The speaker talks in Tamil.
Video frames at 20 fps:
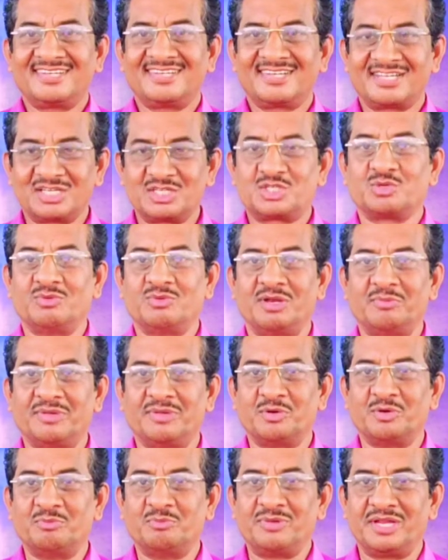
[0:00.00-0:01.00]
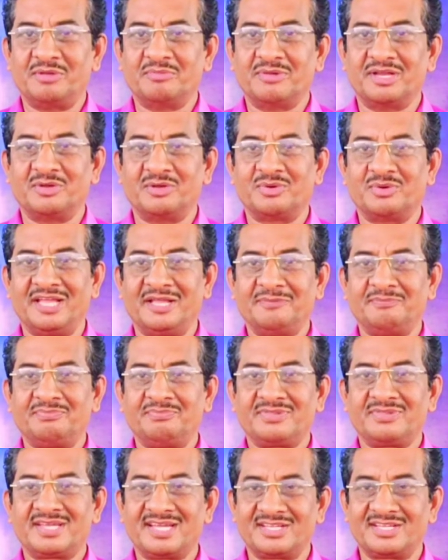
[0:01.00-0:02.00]
கிறிஸ்துவில் மிகவும் பிரியமானவர்களே
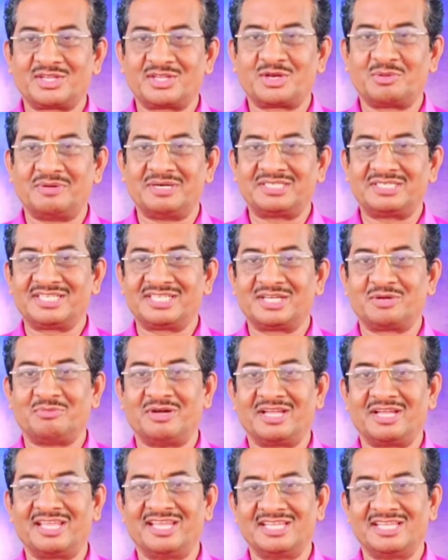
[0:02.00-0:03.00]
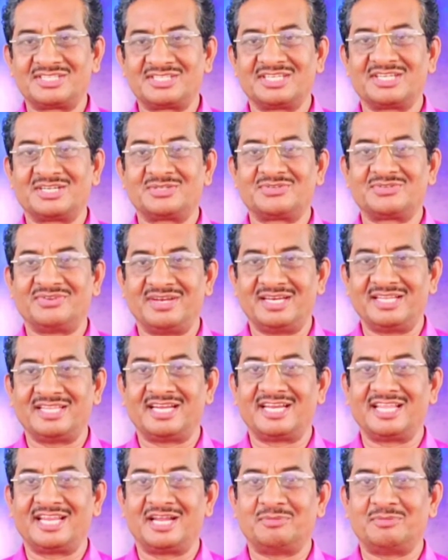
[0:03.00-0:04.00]
கர்த்தரும் ரட்சகரமாக இயேசு கிறிஸ்துவின்
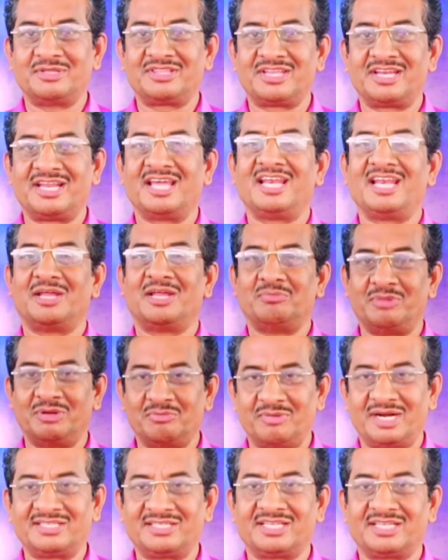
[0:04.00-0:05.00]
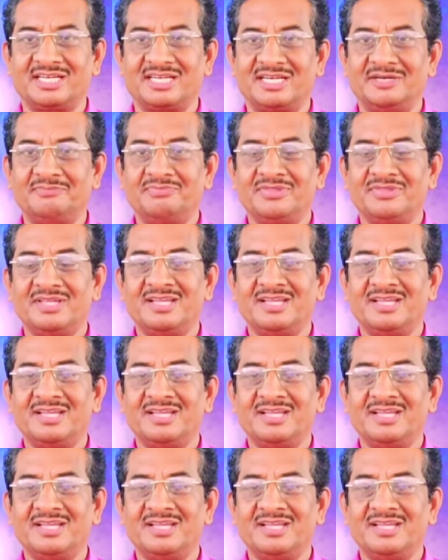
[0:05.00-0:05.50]
இனிதான நாமத்தினாலே அன்பின் வாழ்த்துக்கள்